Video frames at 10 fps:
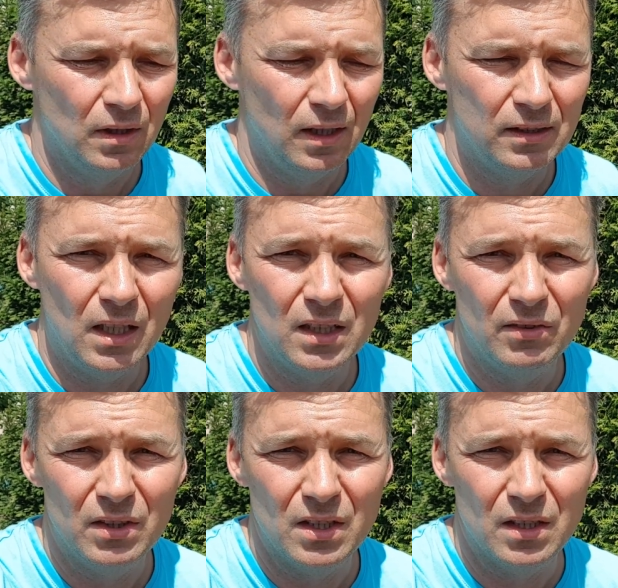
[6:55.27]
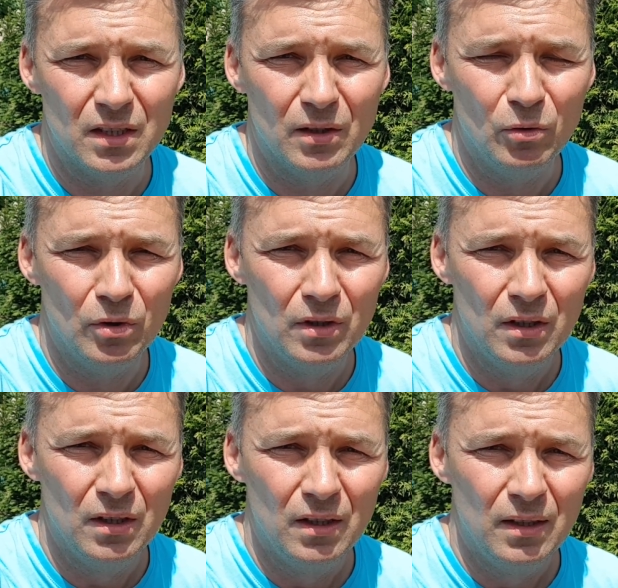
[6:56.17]
Отталкивайтесь от того,
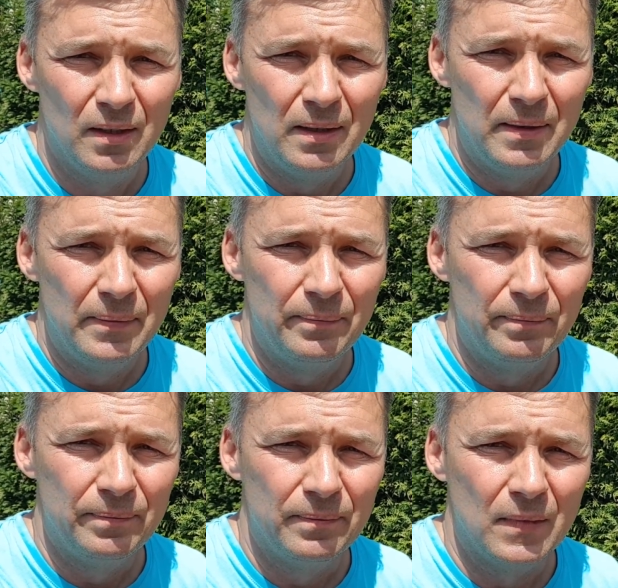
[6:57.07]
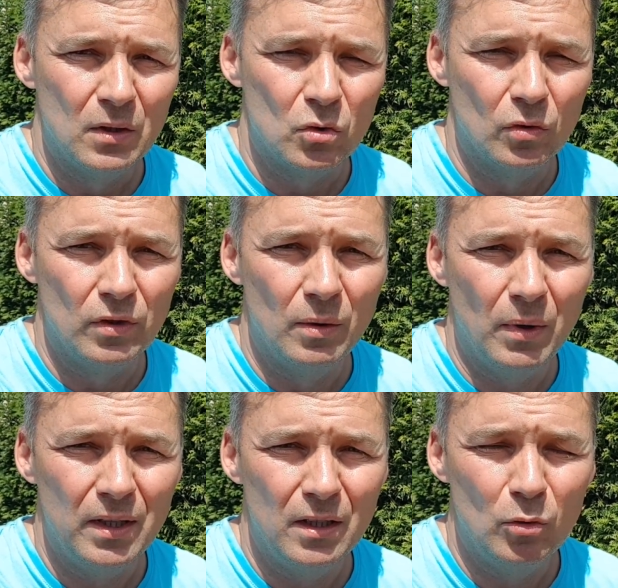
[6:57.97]
что в
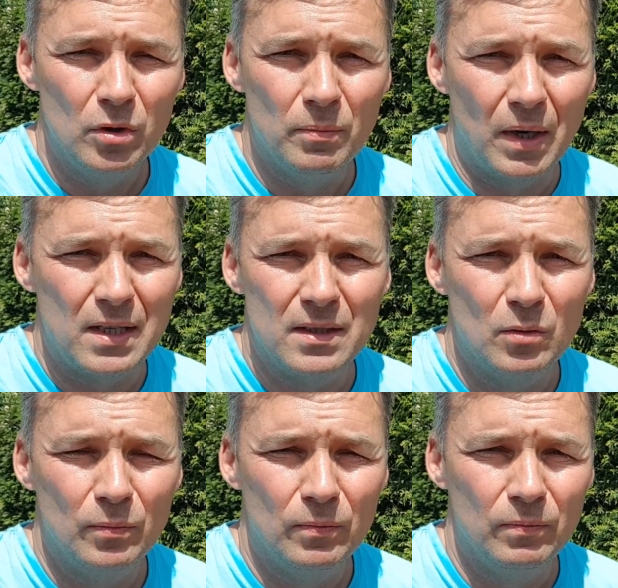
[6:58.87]
Германии люди по-разному